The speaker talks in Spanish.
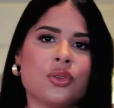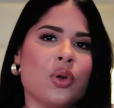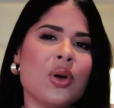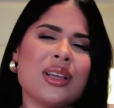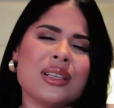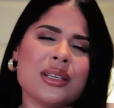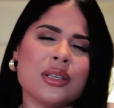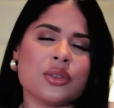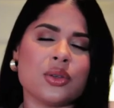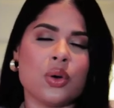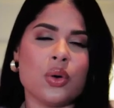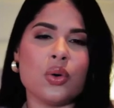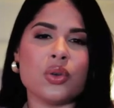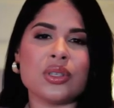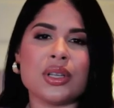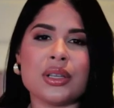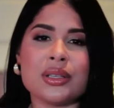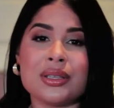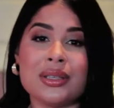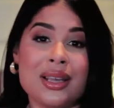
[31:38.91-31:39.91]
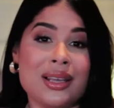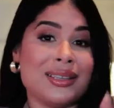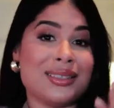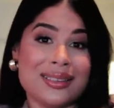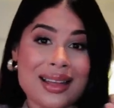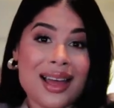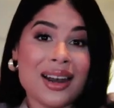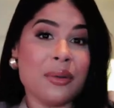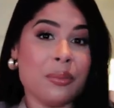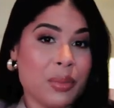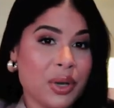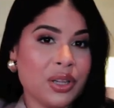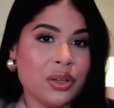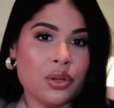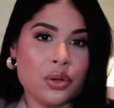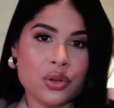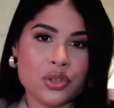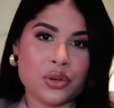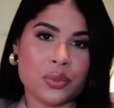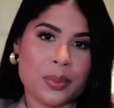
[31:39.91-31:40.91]
todas esas cosas, estar en
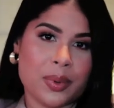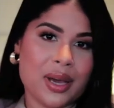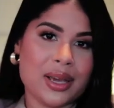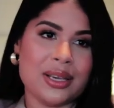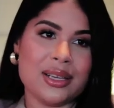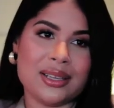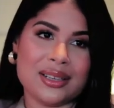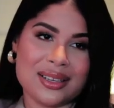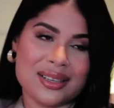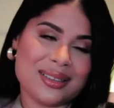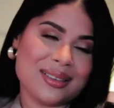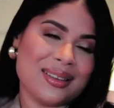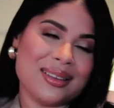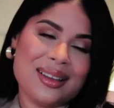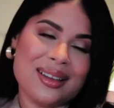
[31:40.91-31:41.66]
28 países